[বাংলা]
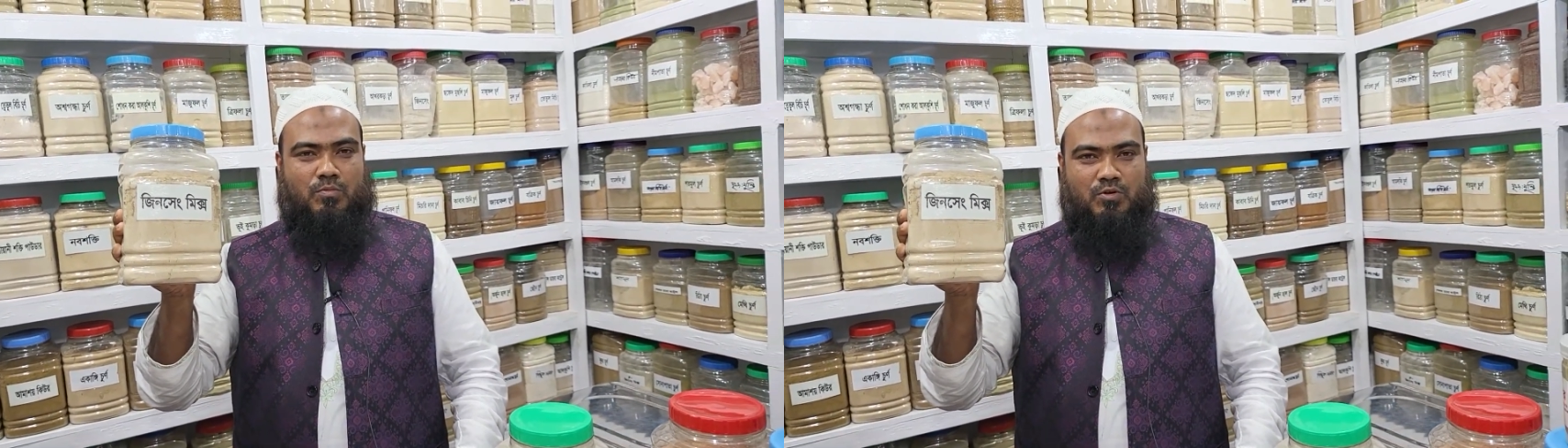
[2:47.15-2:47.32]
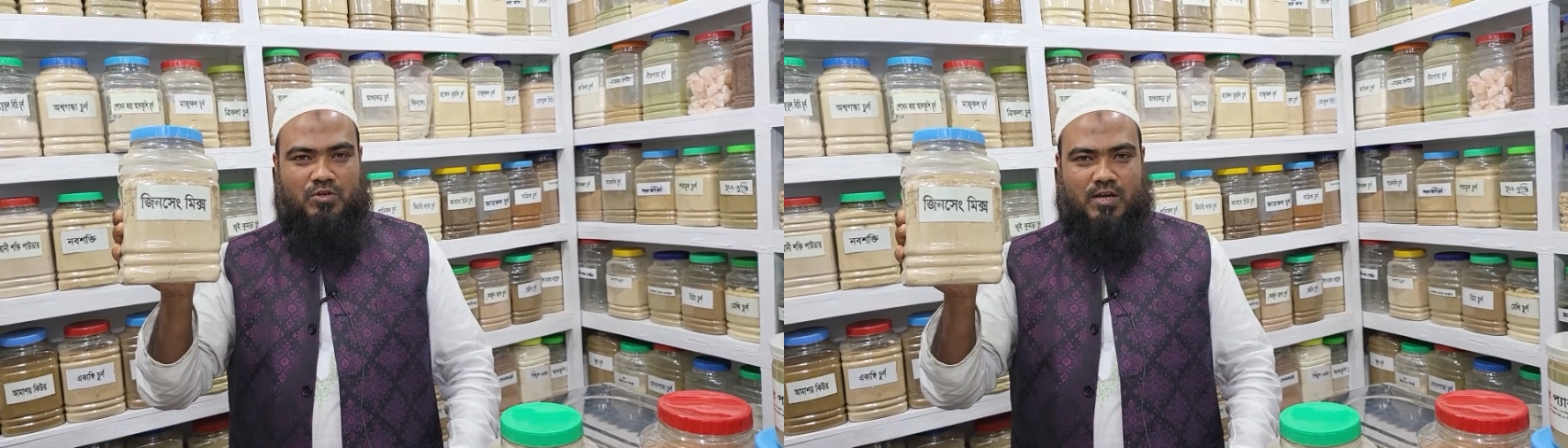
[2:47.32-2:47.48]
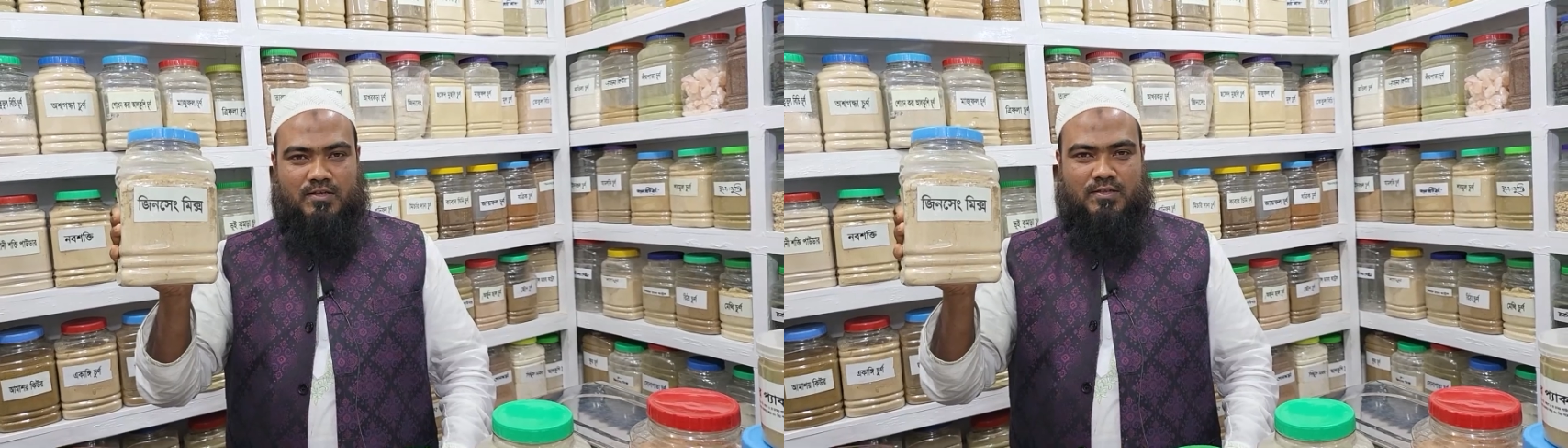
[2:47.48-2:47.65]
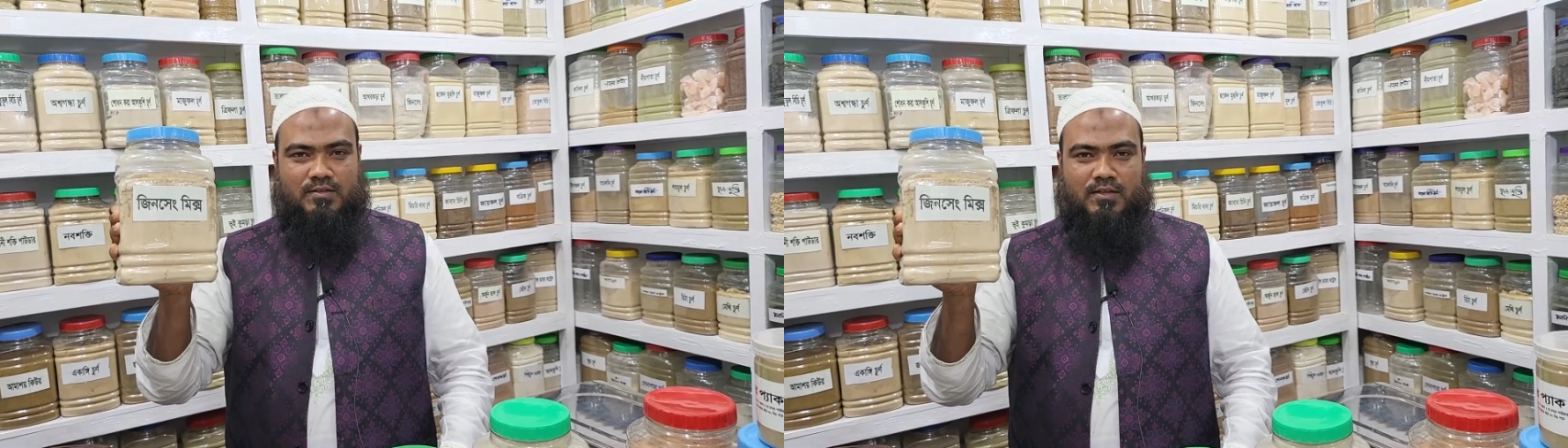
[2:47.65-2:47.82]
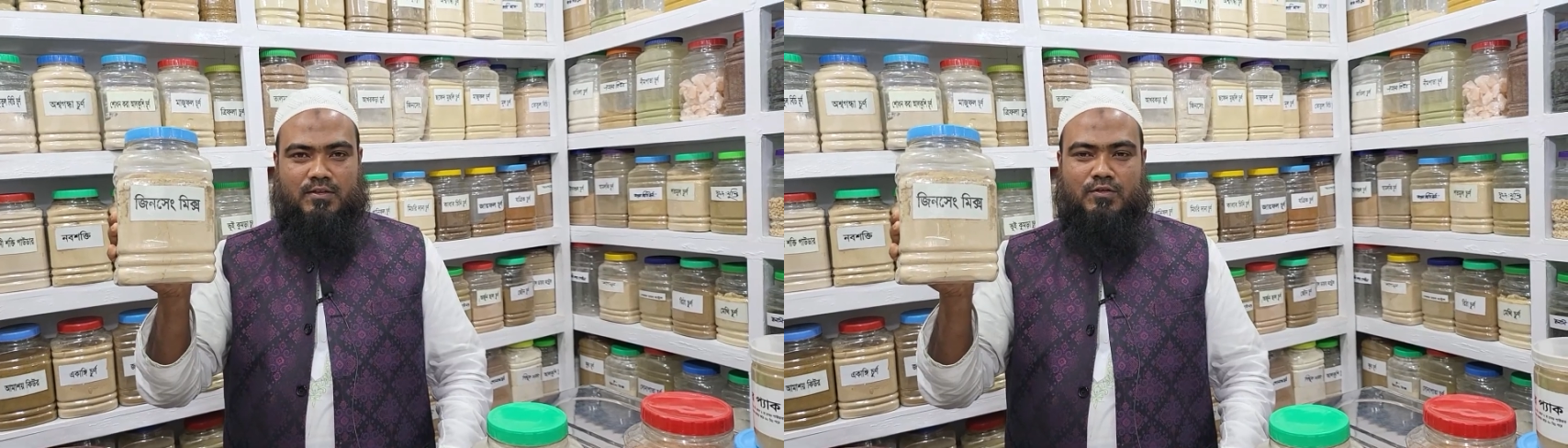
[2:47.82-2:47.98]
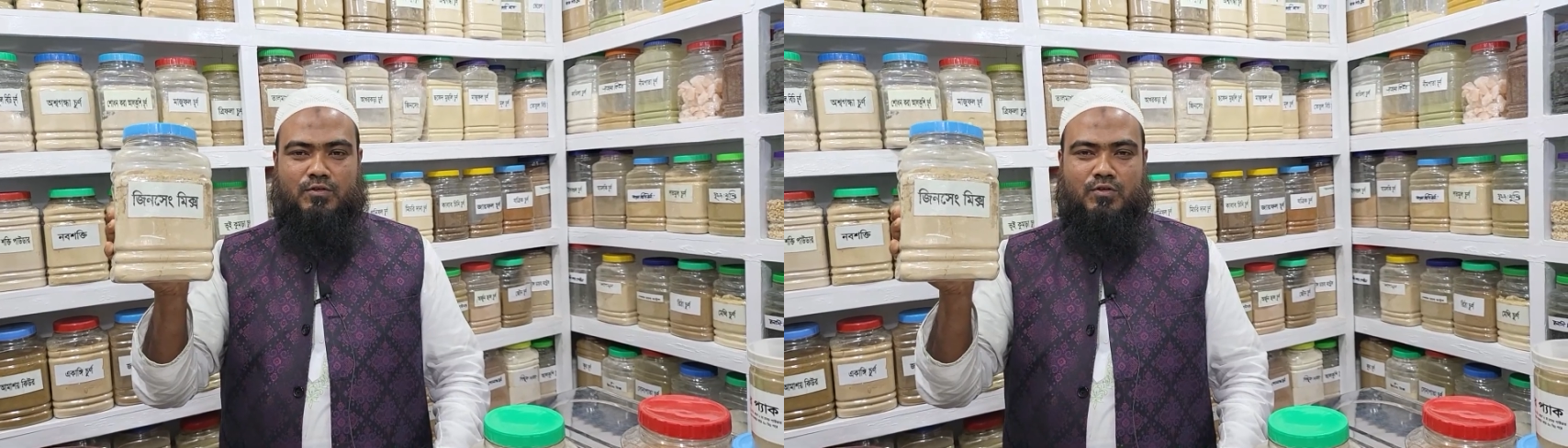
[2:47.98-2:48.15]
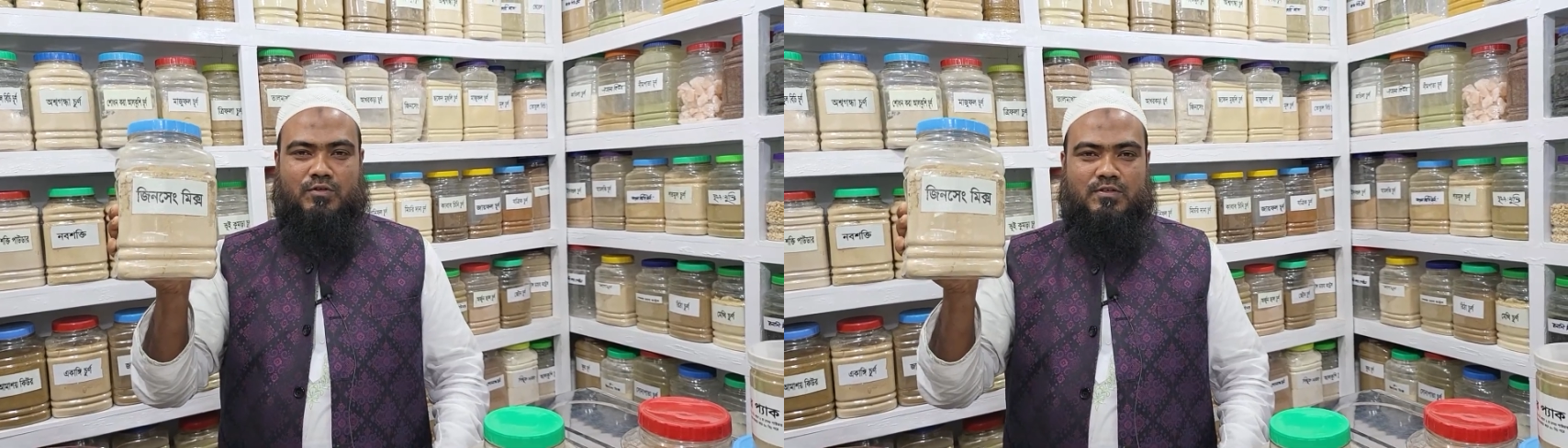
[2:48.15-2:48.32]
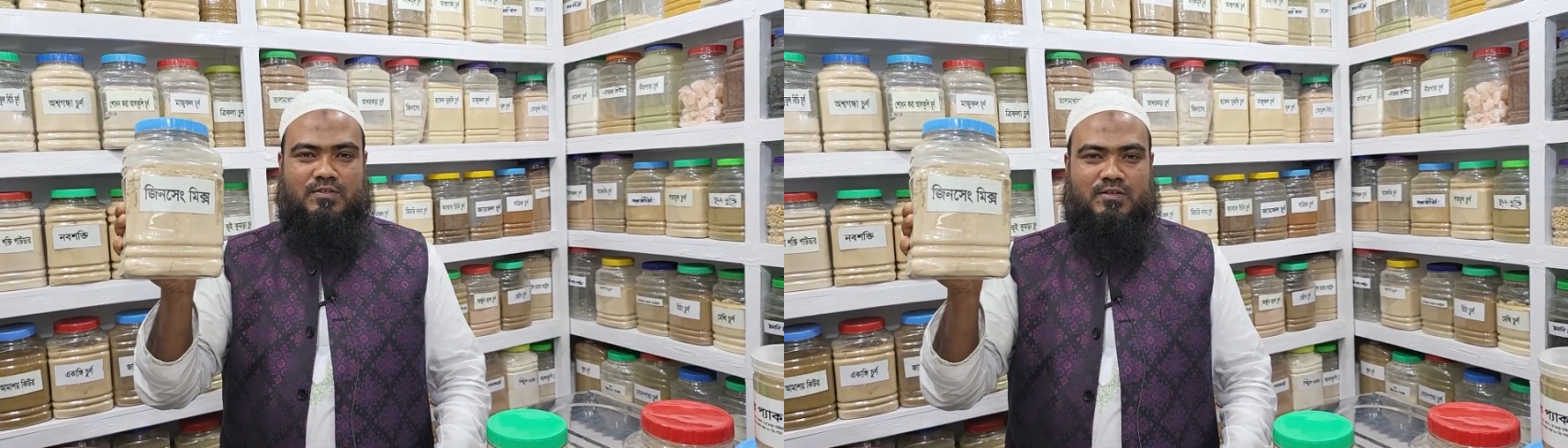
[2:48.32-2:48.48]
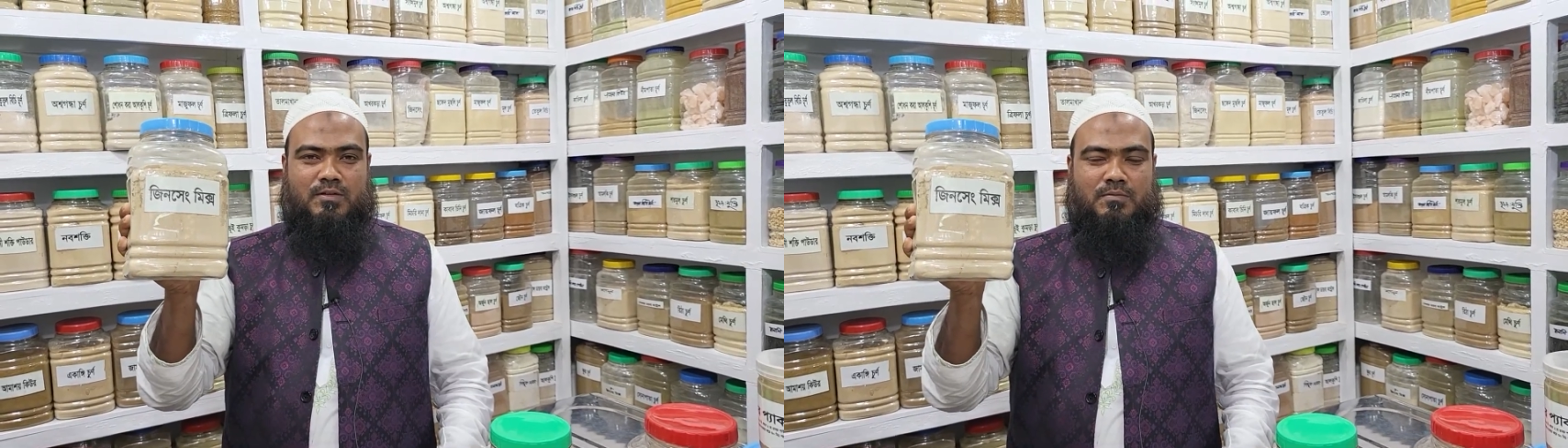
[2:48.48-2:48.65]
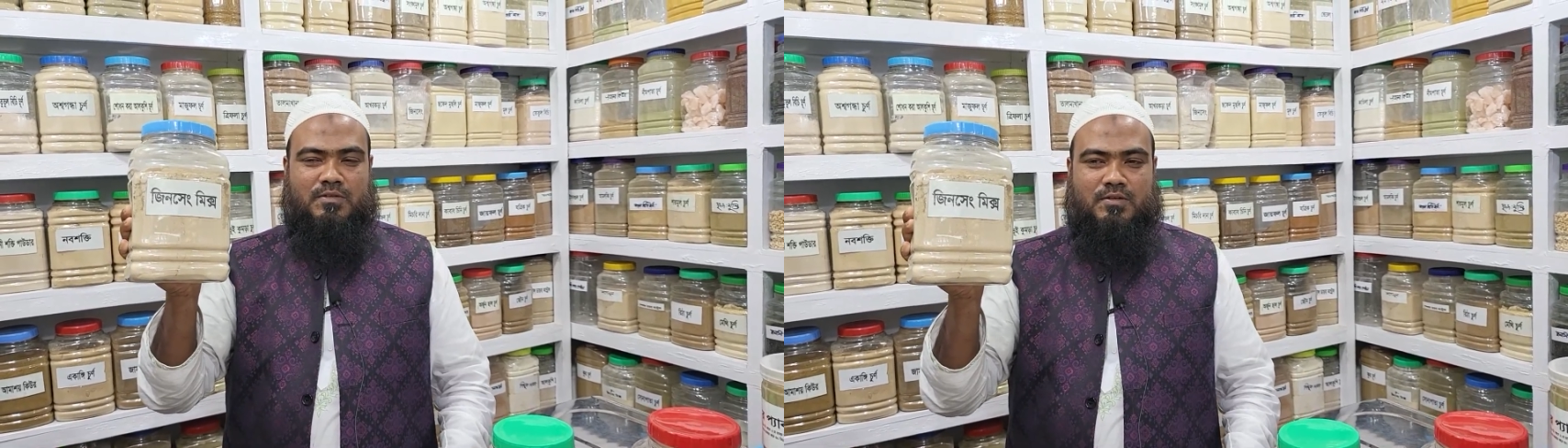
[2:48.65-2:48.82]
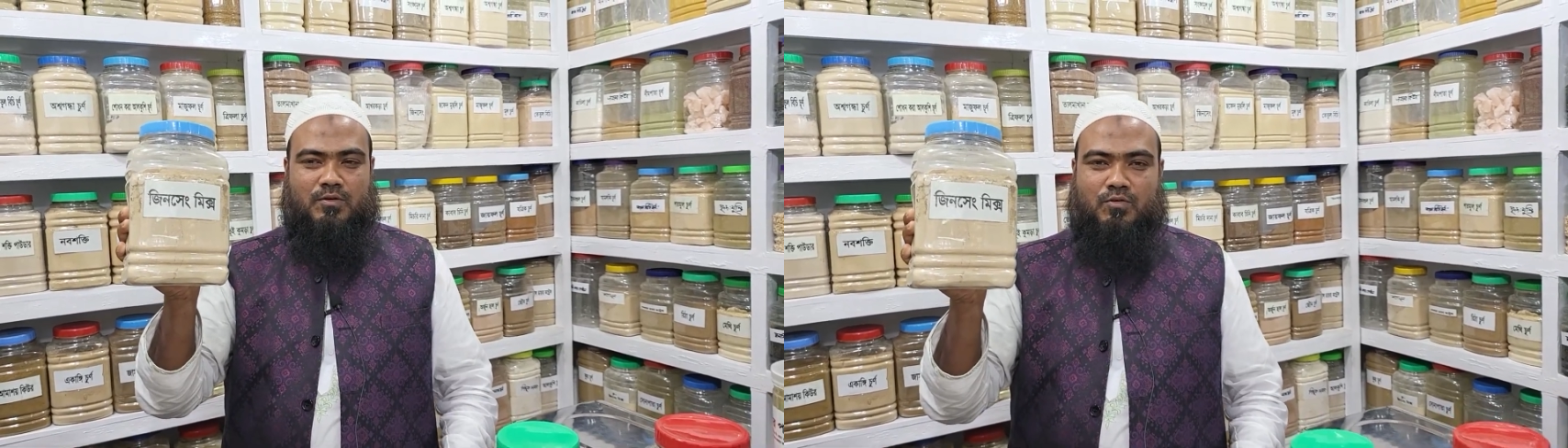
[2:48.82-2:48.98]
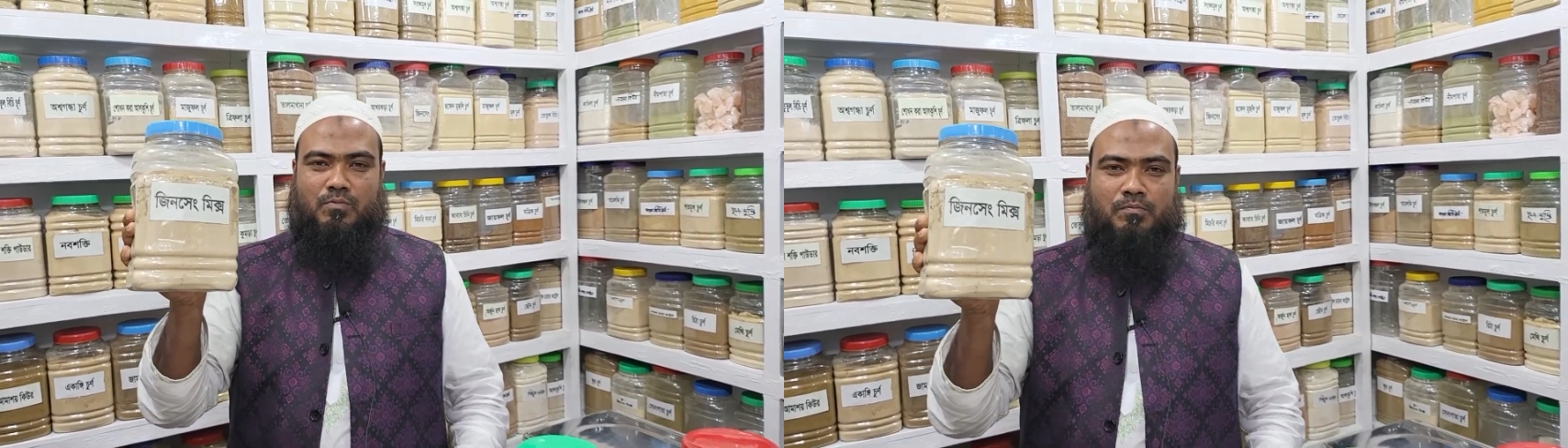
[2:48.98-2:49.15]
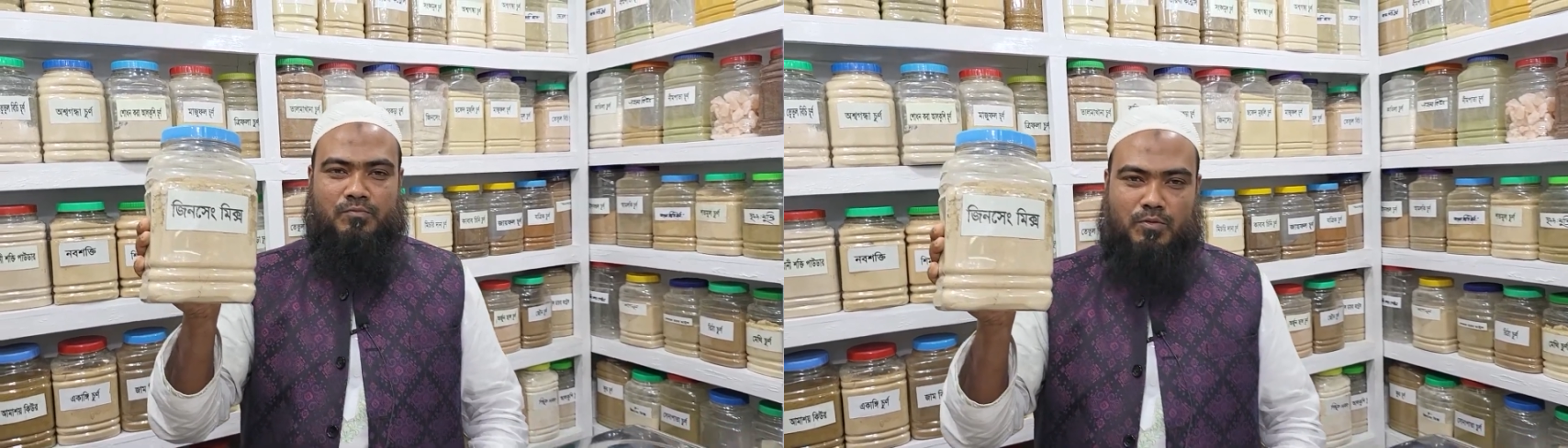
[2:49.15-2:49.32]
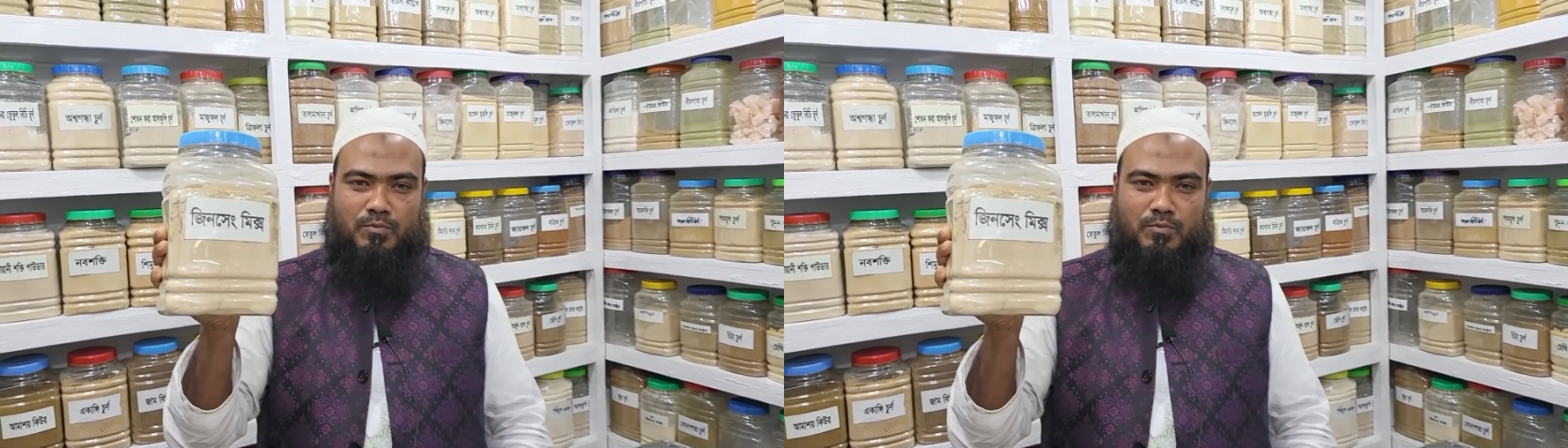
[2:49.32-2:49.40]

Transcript: সমস্যা আছে তাদের জন্য জিংসেন মিক্সটা খুব